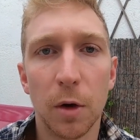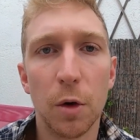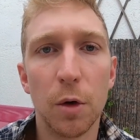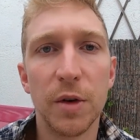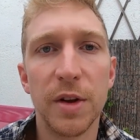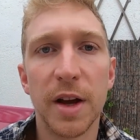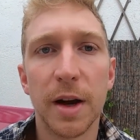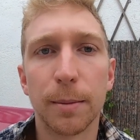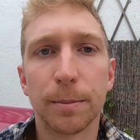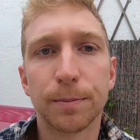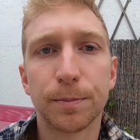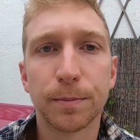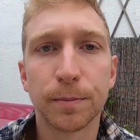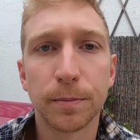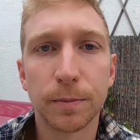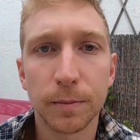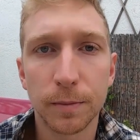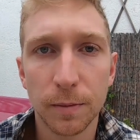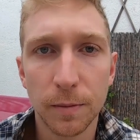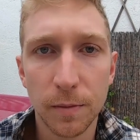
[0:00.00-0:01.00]
le lien
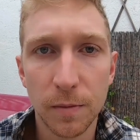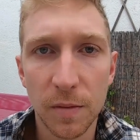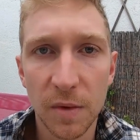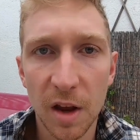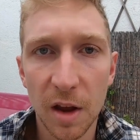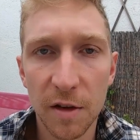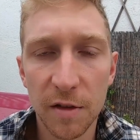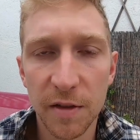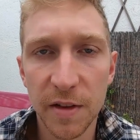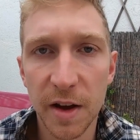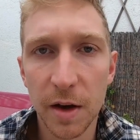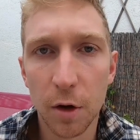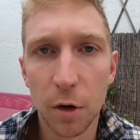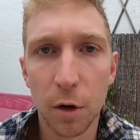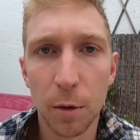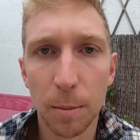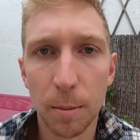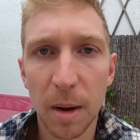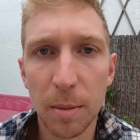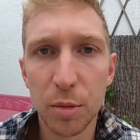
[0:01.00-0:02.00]
vers
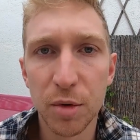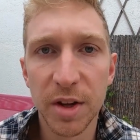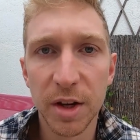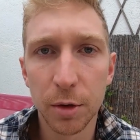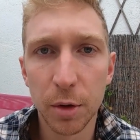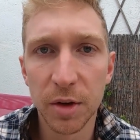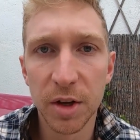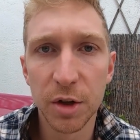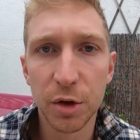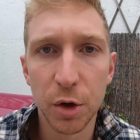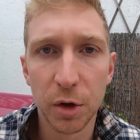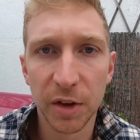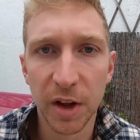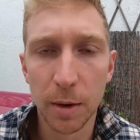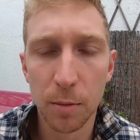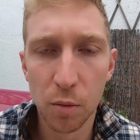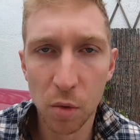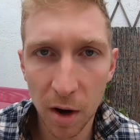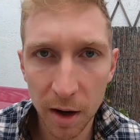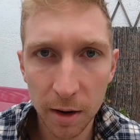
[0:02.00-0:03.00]
euh, ma boutique de t-shirts
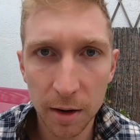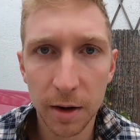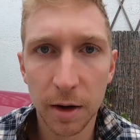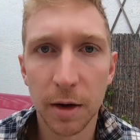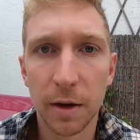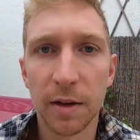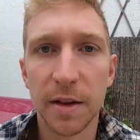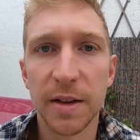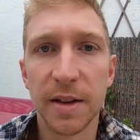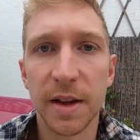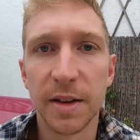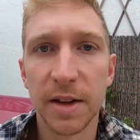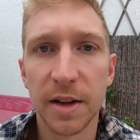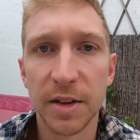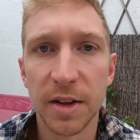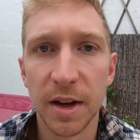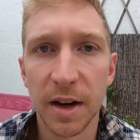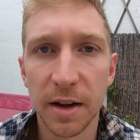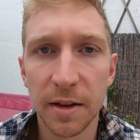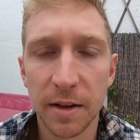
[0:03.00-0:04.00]
à moi, si ça
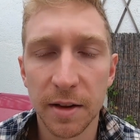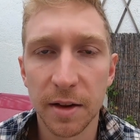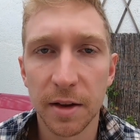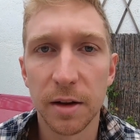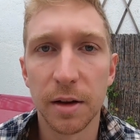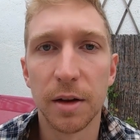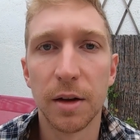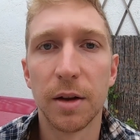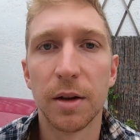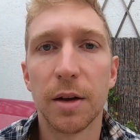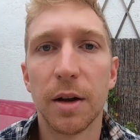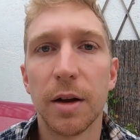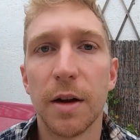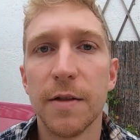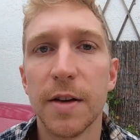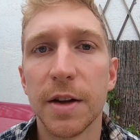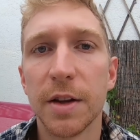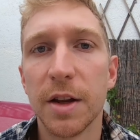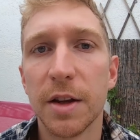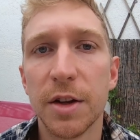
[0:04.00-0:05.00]
t'intéresse,
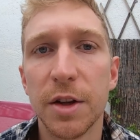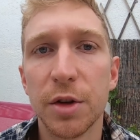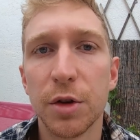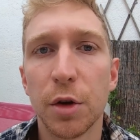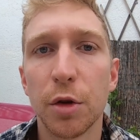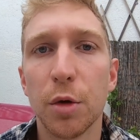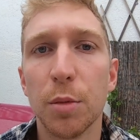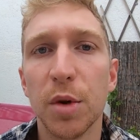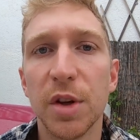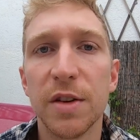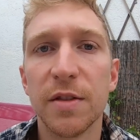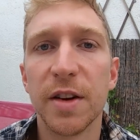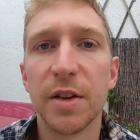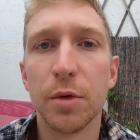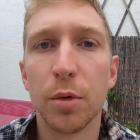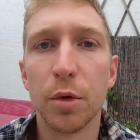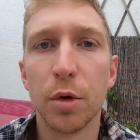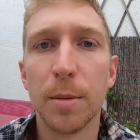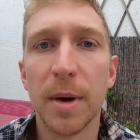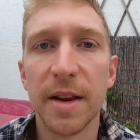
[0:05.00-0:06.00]
avec des t-shirts de
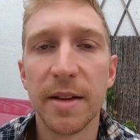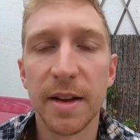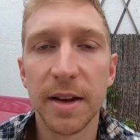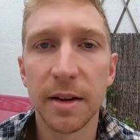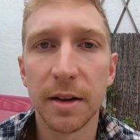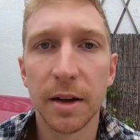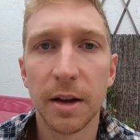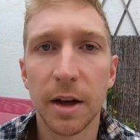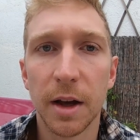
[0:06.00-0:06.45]
motivation, de mindset.